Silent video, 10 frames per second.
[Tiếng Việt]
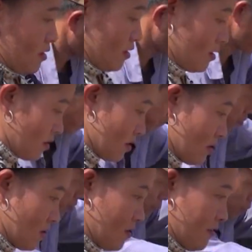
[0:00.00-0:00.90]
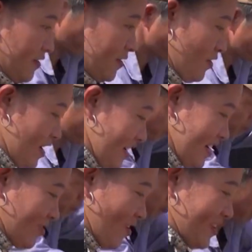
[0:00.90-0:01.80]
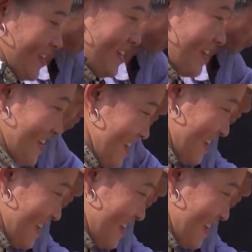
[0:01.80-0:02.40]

và tối ngày 14 tháng 8, tức